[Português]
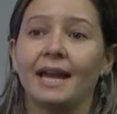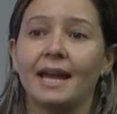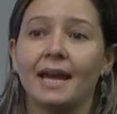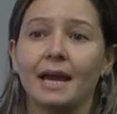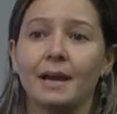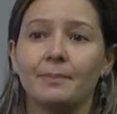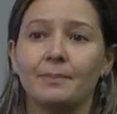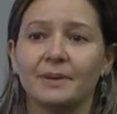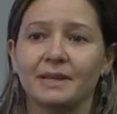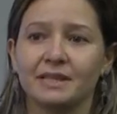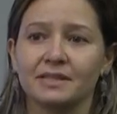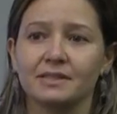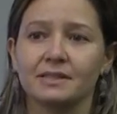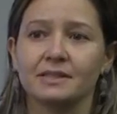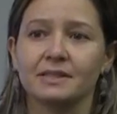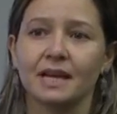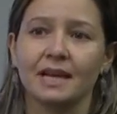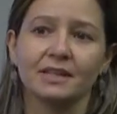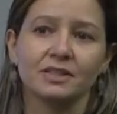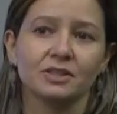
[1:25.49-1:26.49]
é a
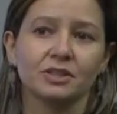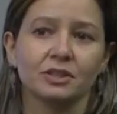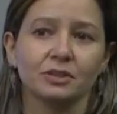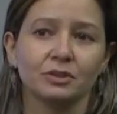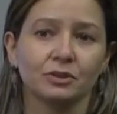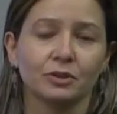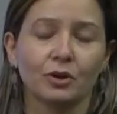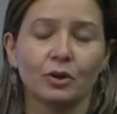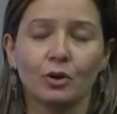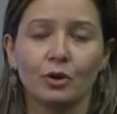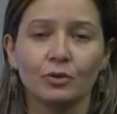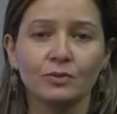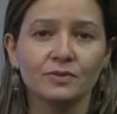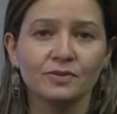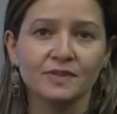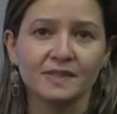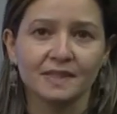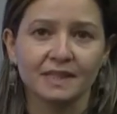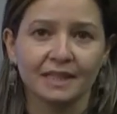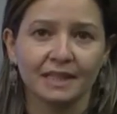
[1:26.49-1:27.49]
aprendizagem
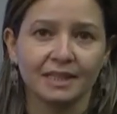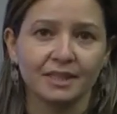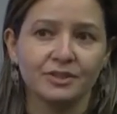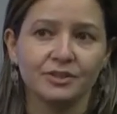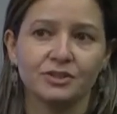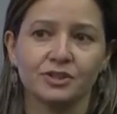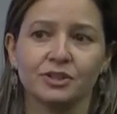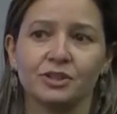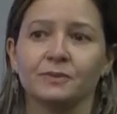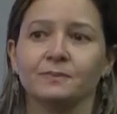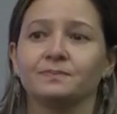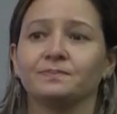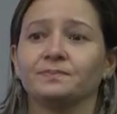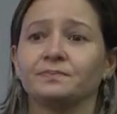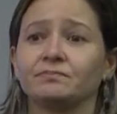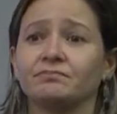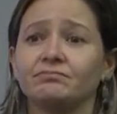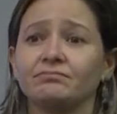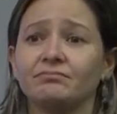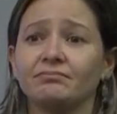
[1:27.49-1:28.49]
constante,
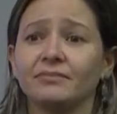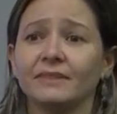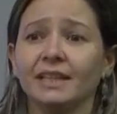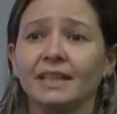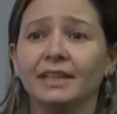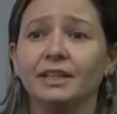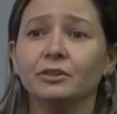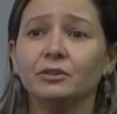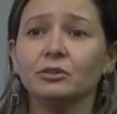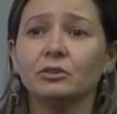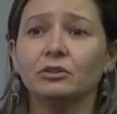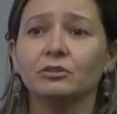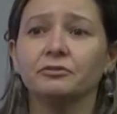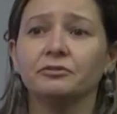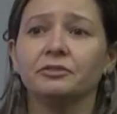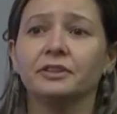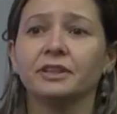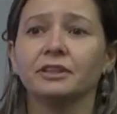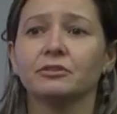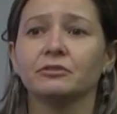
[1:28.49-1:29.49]
eu
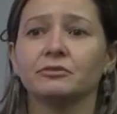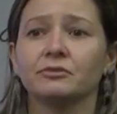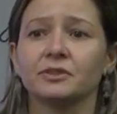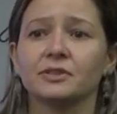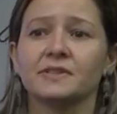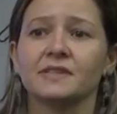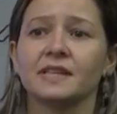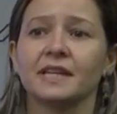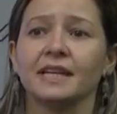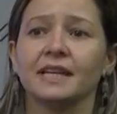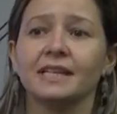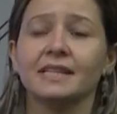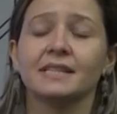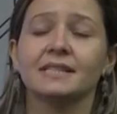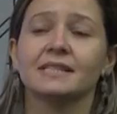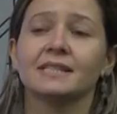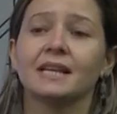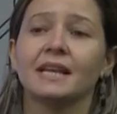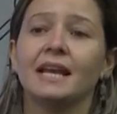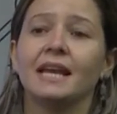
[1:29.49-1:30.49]
convido
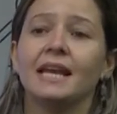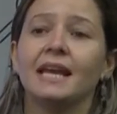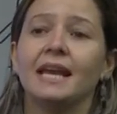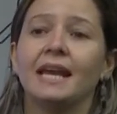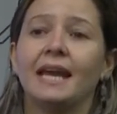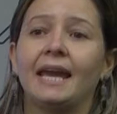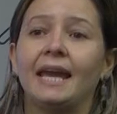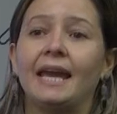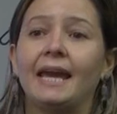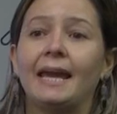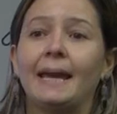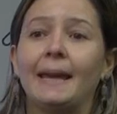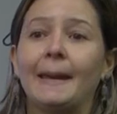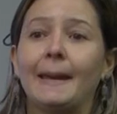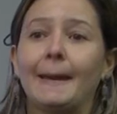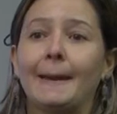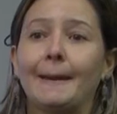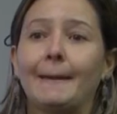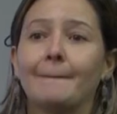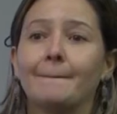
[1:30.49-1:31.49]
vocês
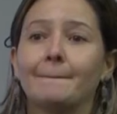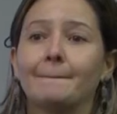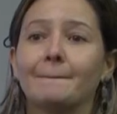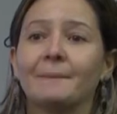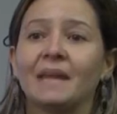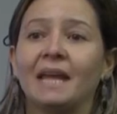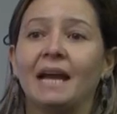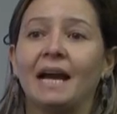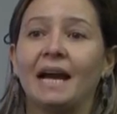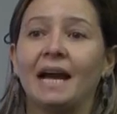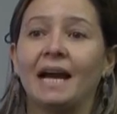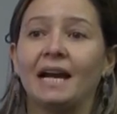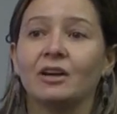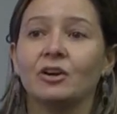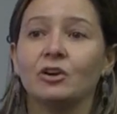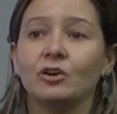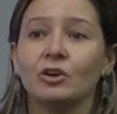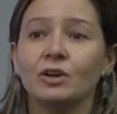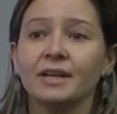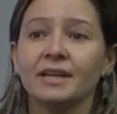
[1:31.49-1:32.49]
é, a
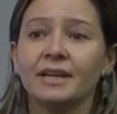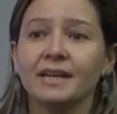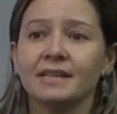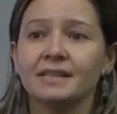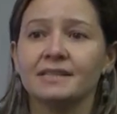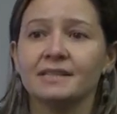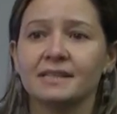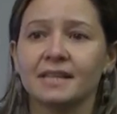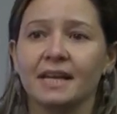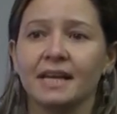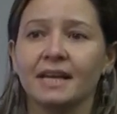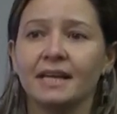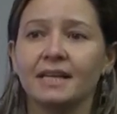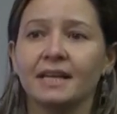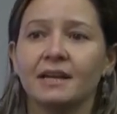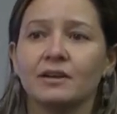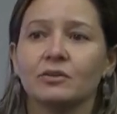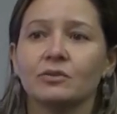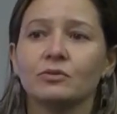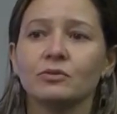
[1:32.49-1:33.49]

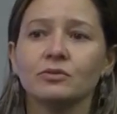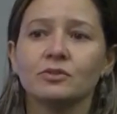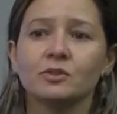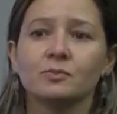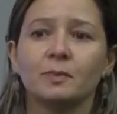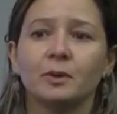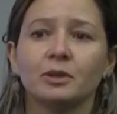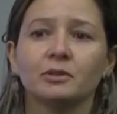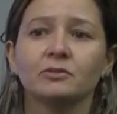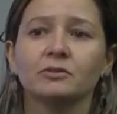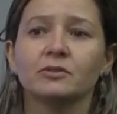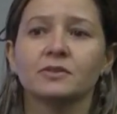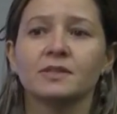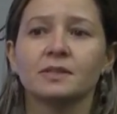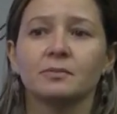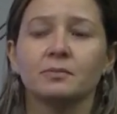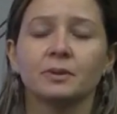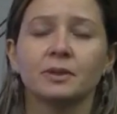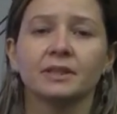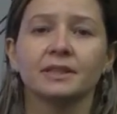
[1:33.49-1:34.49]
conhecerem alguns pontos
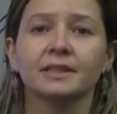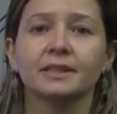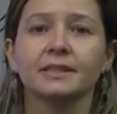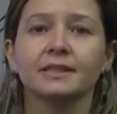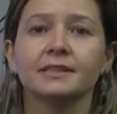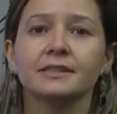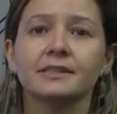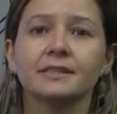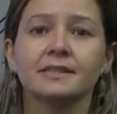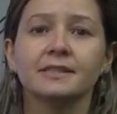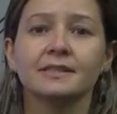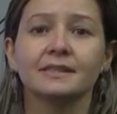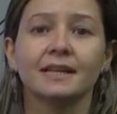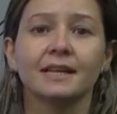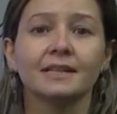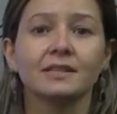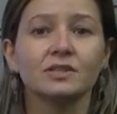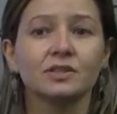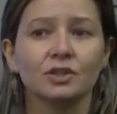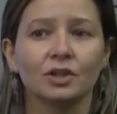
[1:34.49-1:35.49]
importantes
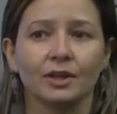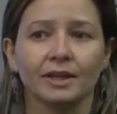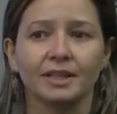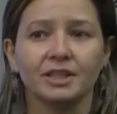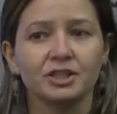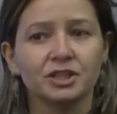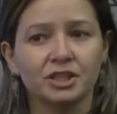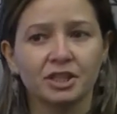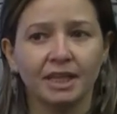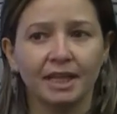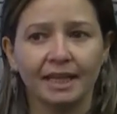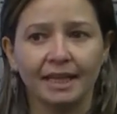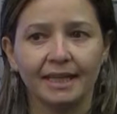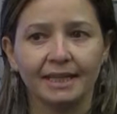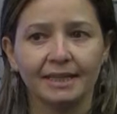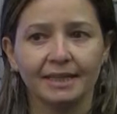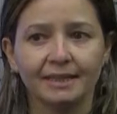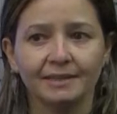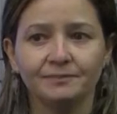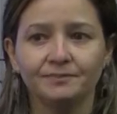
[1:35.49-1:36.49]
da história
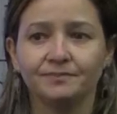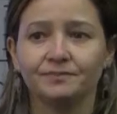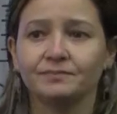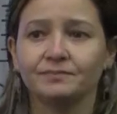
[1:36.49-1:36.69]
chilena